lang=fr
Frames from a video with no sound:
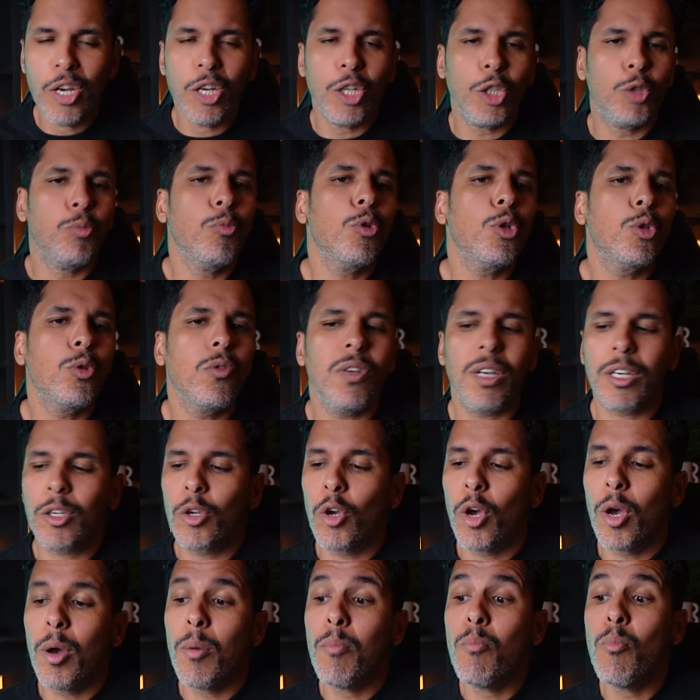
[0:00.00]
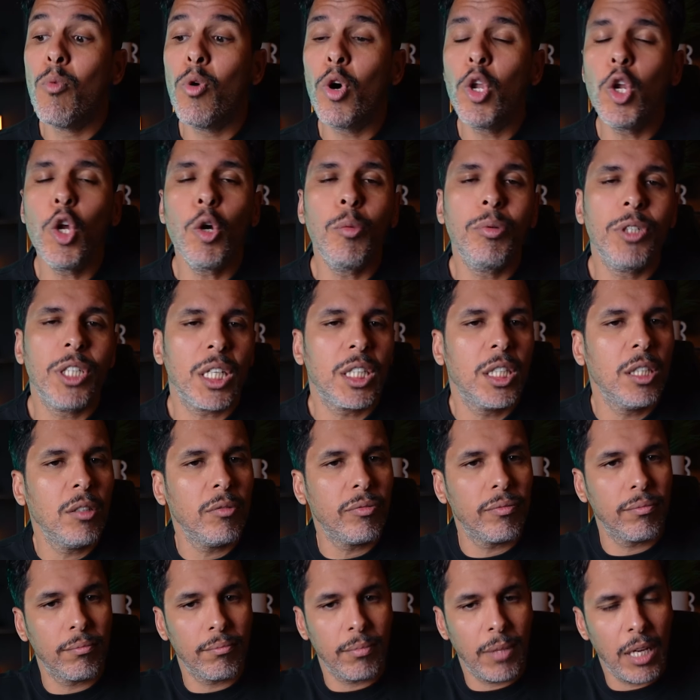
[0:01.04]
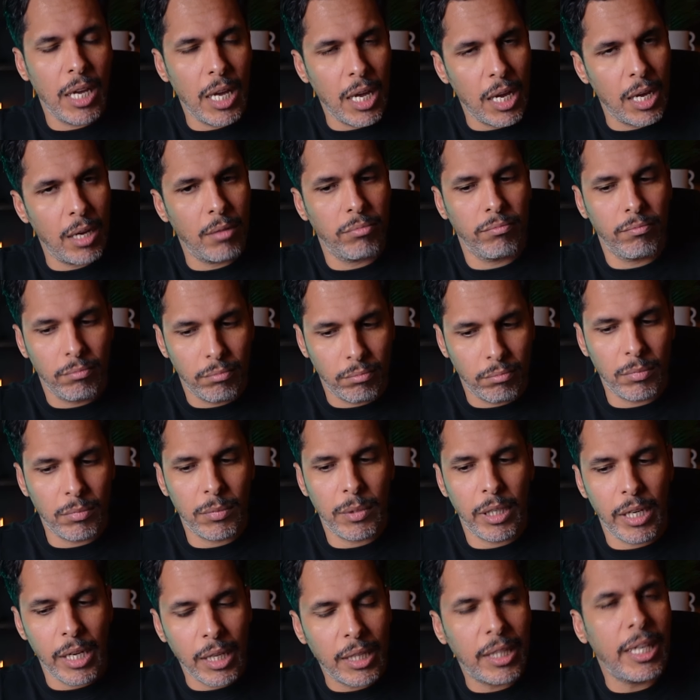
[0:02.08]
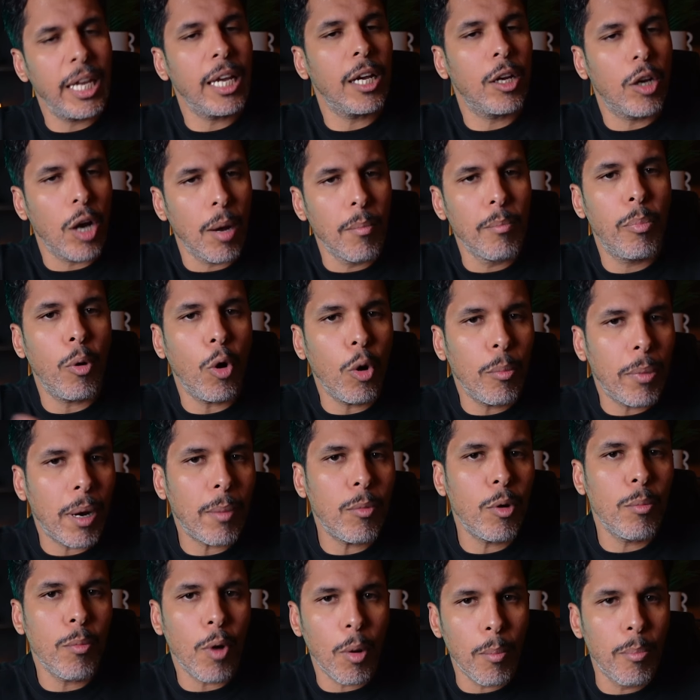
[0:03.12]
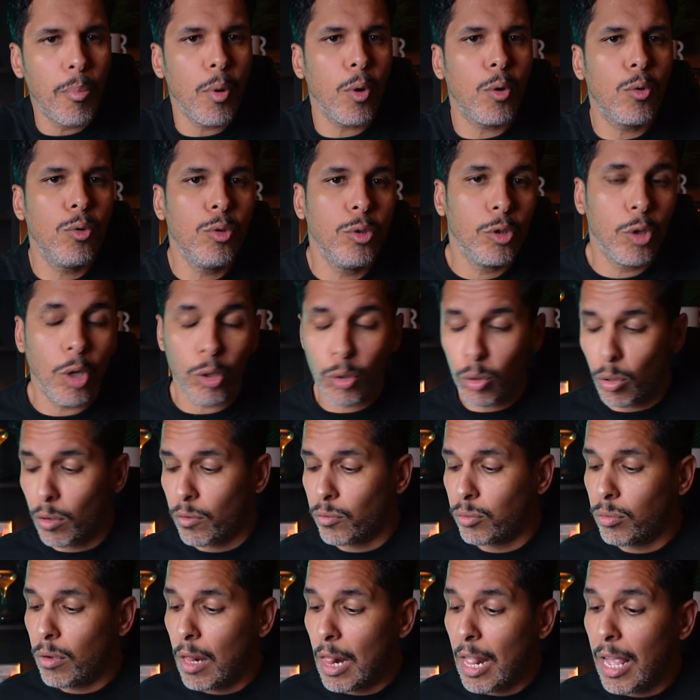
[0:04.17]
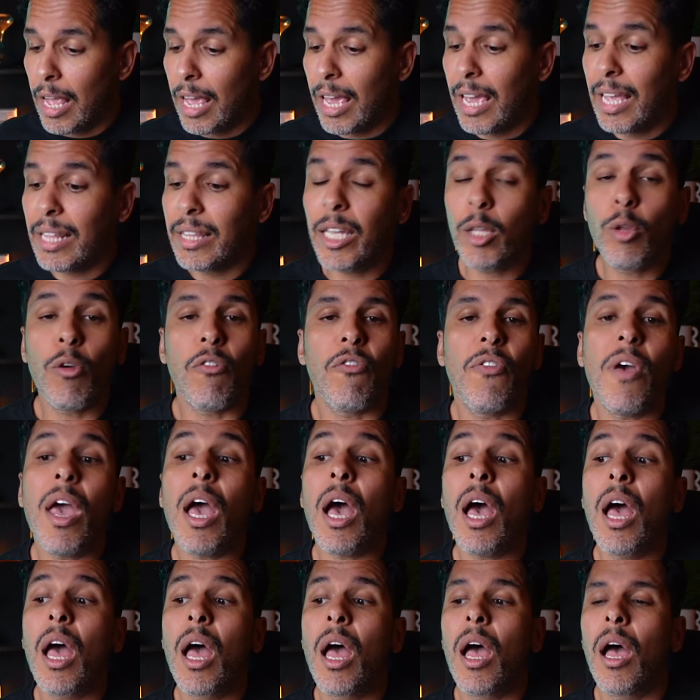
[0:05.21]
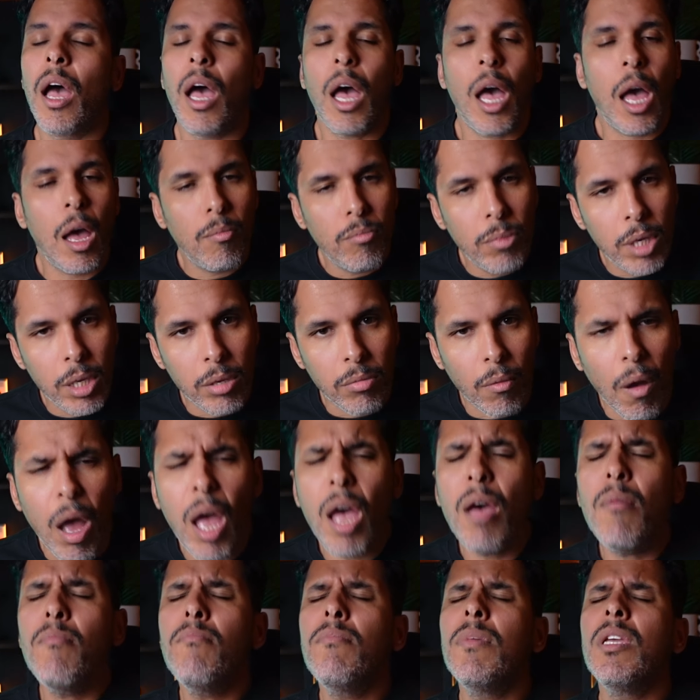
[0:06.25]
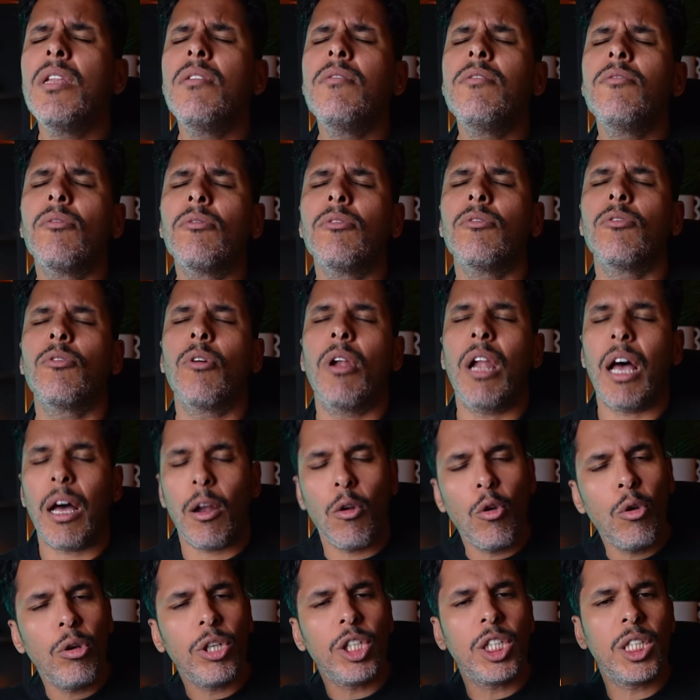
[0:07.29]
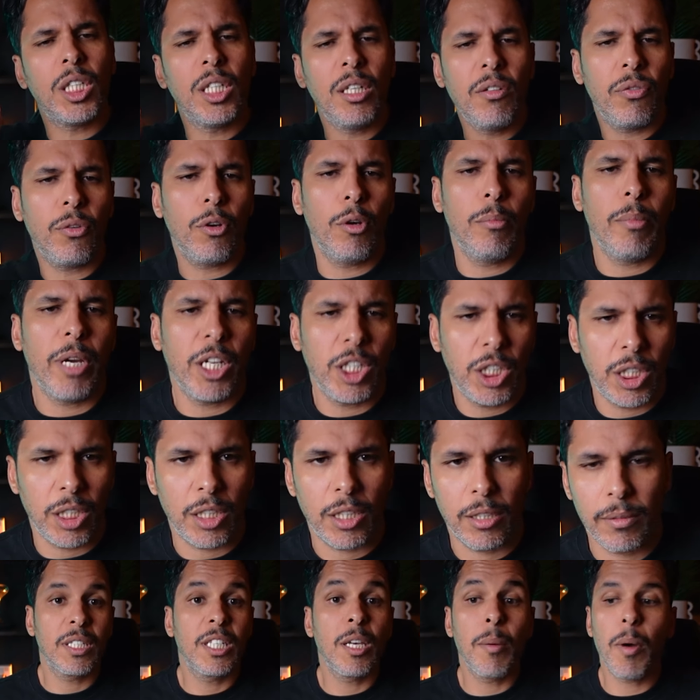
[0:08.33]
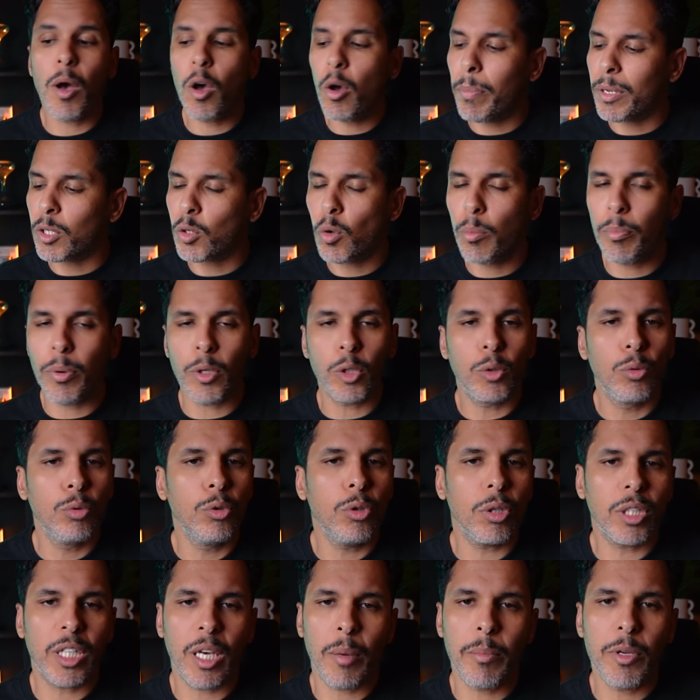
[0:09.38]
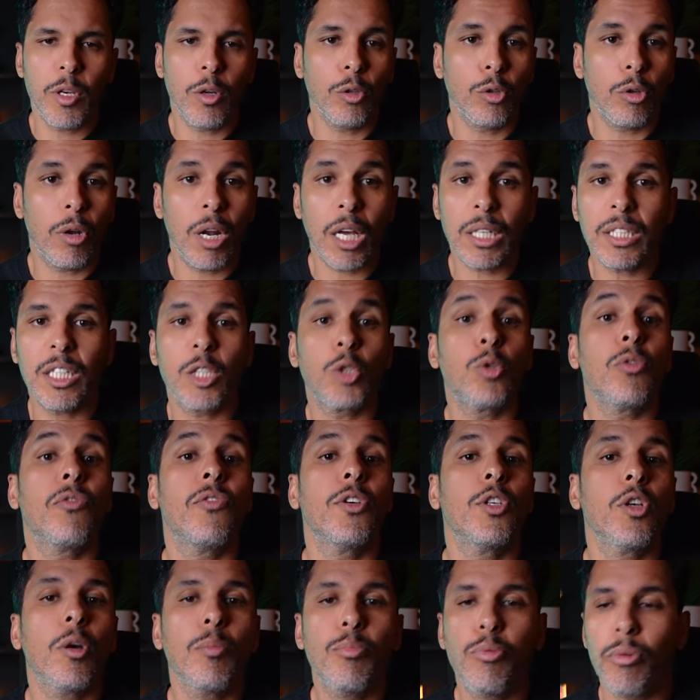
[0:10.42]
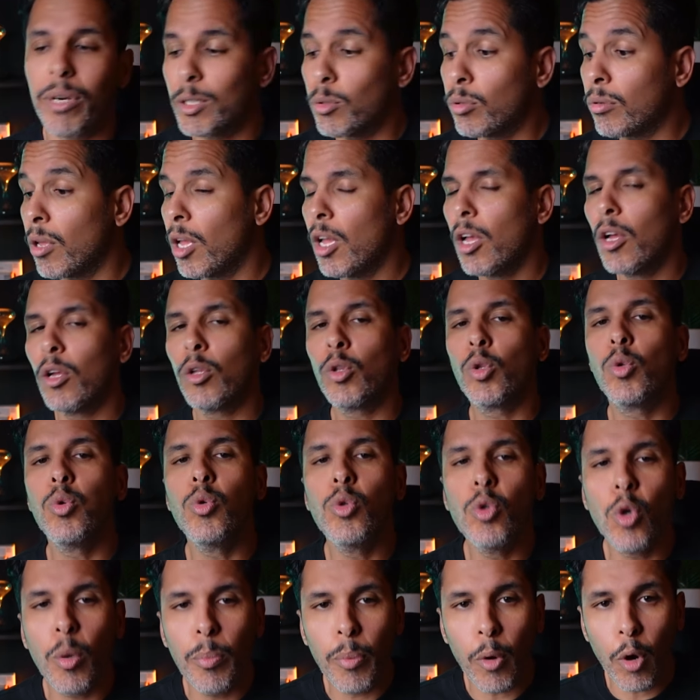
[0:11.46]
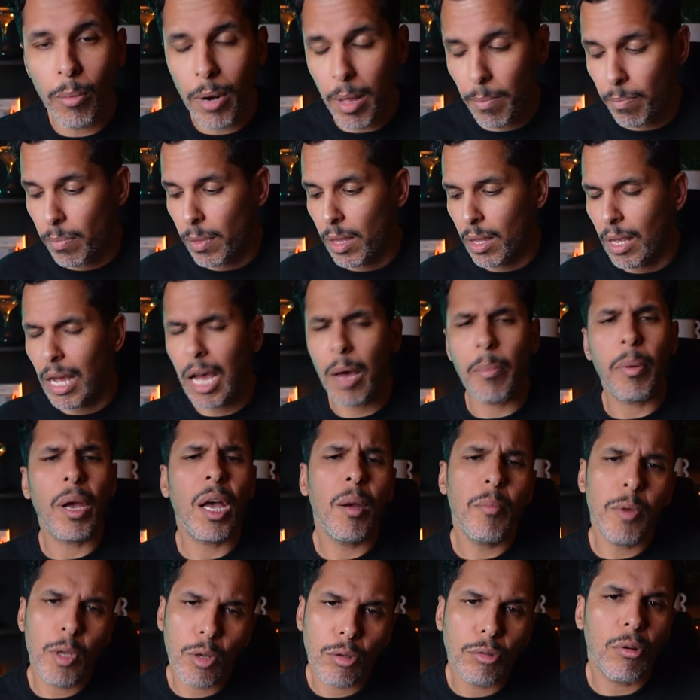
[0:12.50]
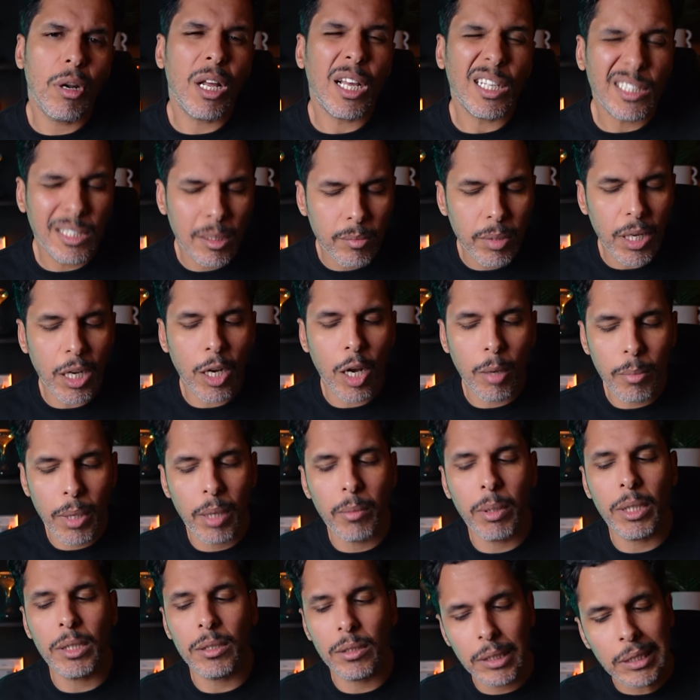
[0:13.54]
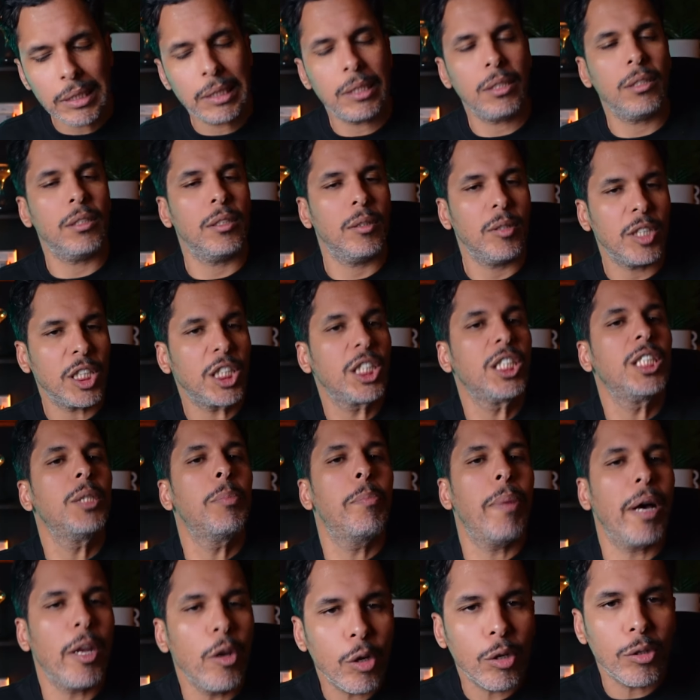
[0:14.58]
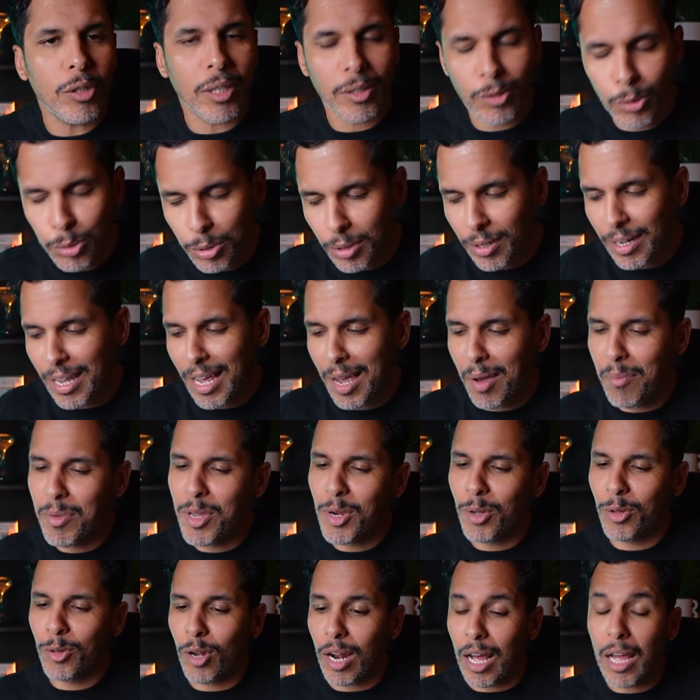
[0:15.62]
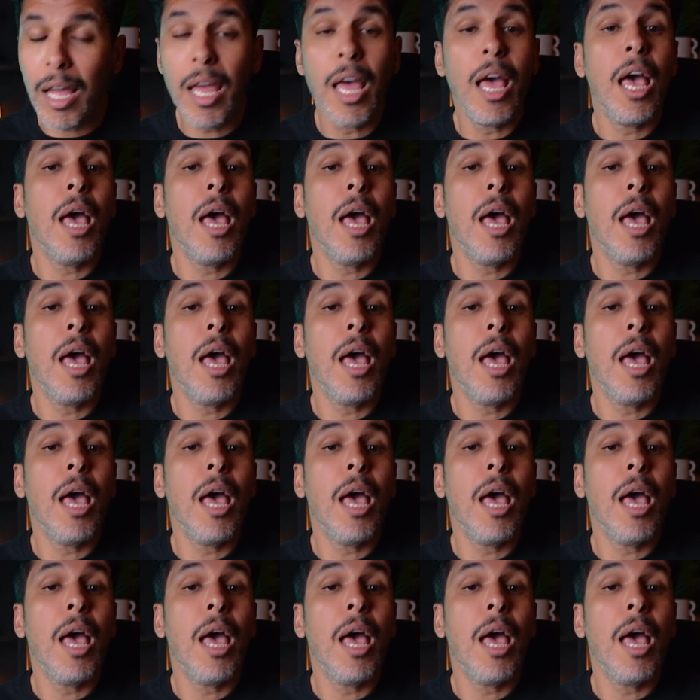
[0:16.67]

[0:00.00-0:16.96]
Je me souviens que mon objectif, et était comme probablement beaucoup d'entre vous, était de faire un million. Un million de dollars, le chiffre magique. C'est marrant parce qu'on pense toujours qu'un million de dollars, c'est suffisant pour résoudre tous nos problèmes. Après, un million de dollars, c'est bien quand même. Hein. Je dis pas non sur un million de dollars.